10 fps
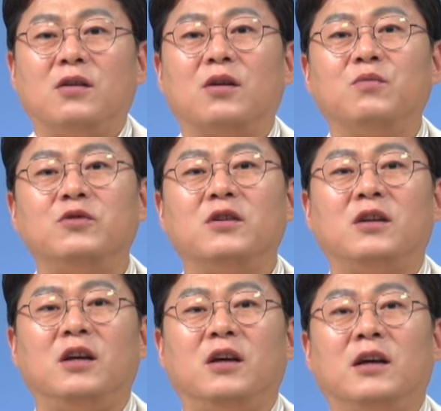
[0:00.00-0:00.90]

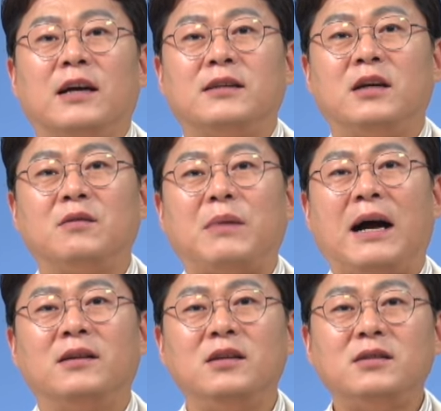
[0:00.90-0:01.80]
여러분들이 가장
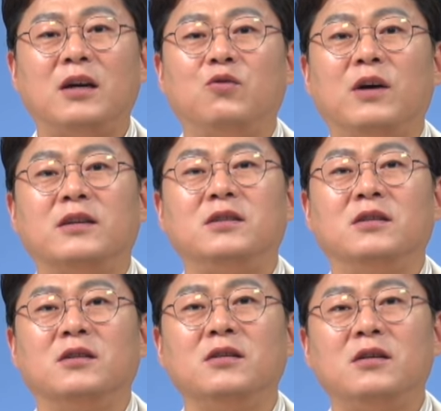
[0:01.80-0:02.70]
많이
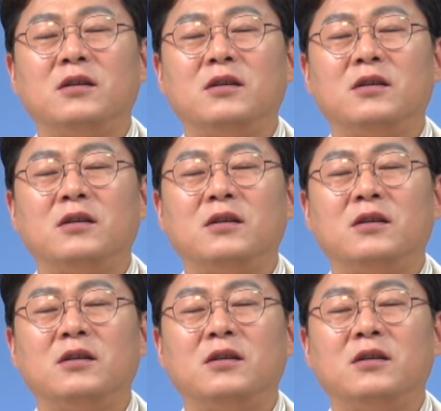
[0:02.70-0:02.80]
사용하시는